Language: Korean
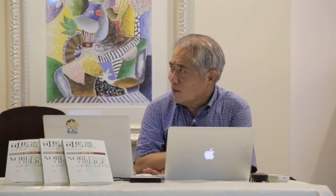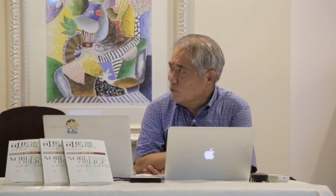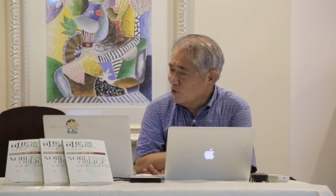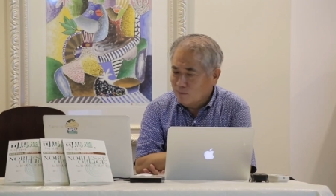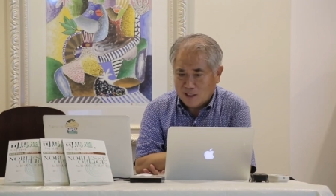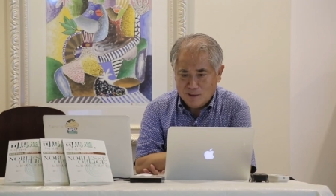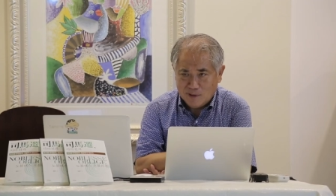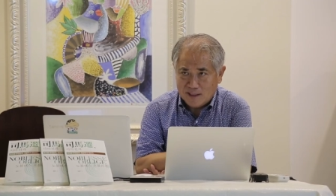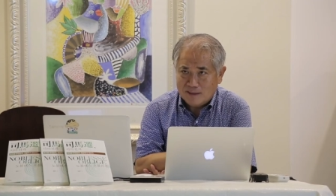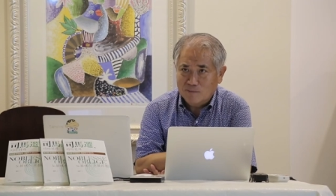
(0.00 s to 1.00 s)
감동을 많이
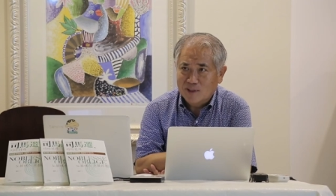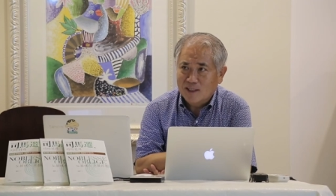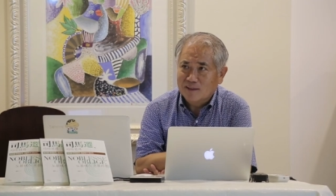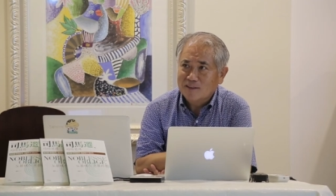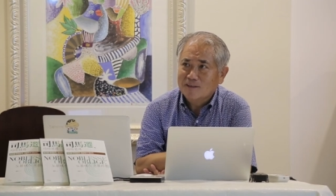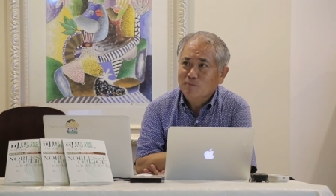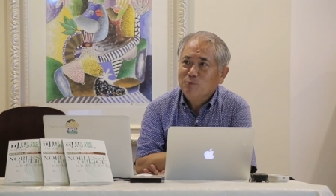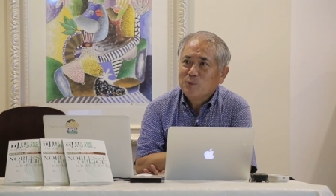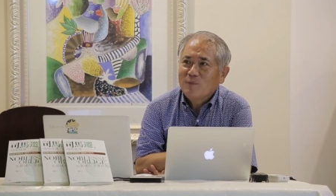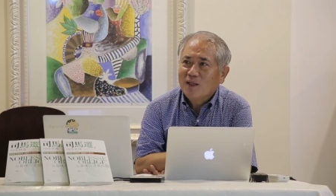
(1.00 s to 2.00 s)
받았습니다. 그래서
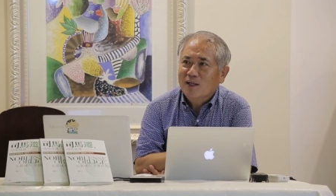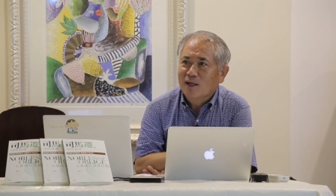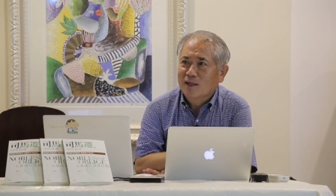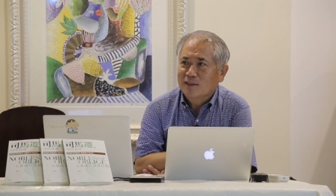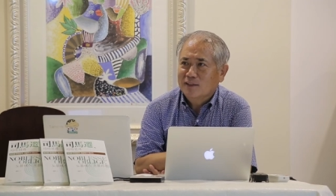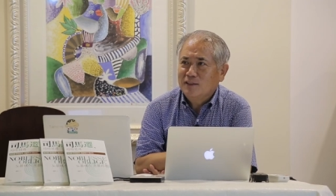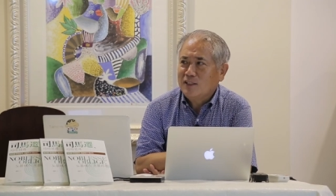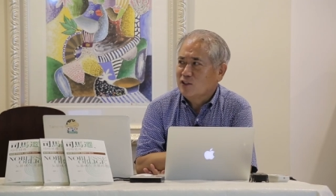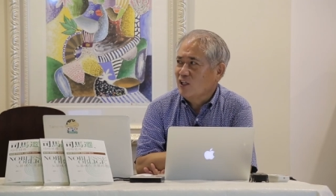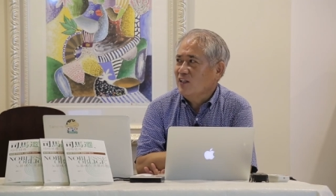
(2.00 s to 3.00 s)
아
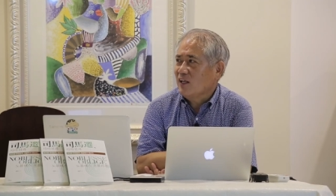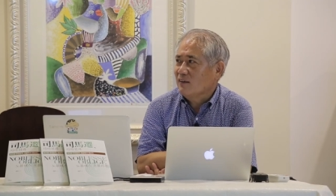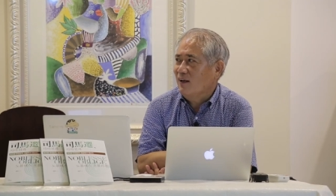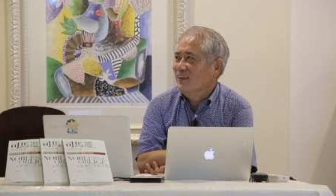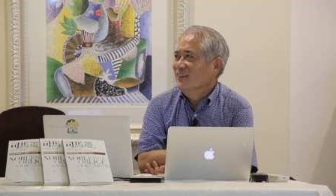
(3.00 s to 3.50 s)
진짜 져야 되겠다.